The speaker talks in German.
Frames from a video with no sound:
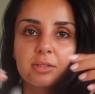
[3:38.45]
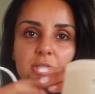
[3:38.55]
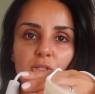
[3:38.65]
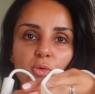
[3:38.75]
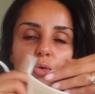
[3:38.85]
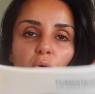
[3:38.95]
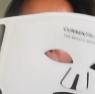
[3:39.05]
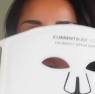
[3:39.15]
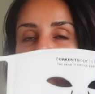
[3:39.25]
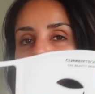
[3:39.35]
so
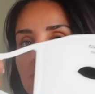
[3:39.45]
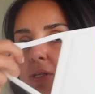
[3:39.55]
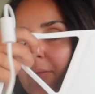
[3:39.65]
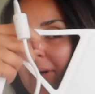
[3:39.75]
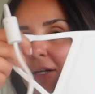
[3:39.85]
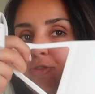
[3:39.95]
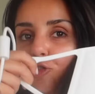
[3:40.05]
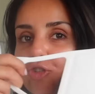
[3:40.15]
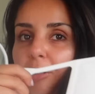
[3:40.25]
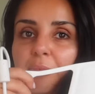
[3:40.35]
lauft ihr dann
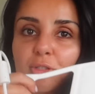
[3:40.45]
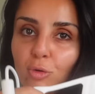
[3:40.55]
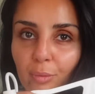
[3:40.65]
praktisch damit